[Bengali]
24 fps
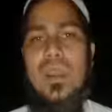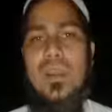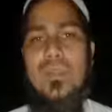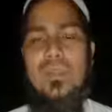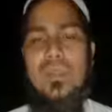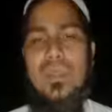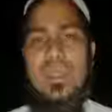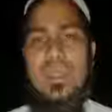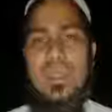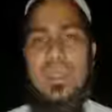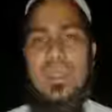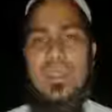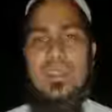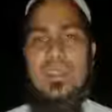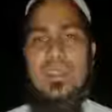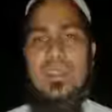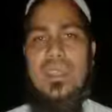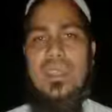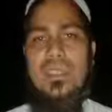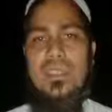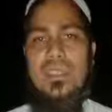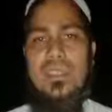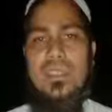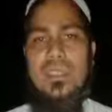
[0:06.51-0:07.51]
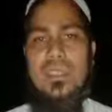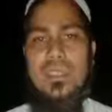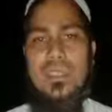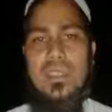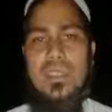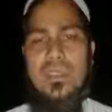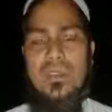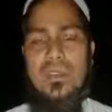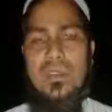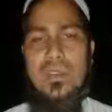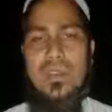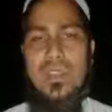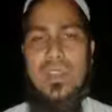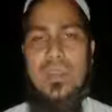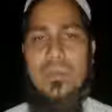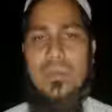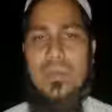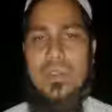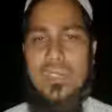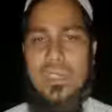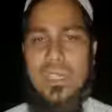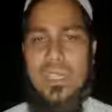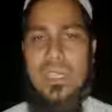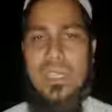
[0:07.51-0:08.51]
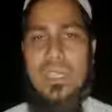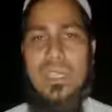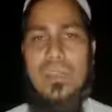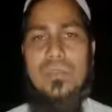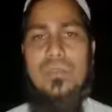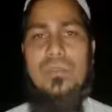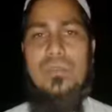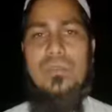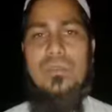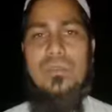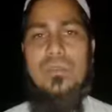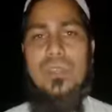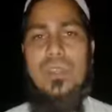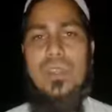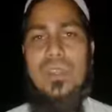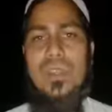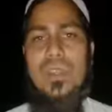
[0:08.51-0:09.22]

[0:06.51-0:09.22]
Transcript: আপনারা শান্তি শৃঙ্খলা বজায় রাখুন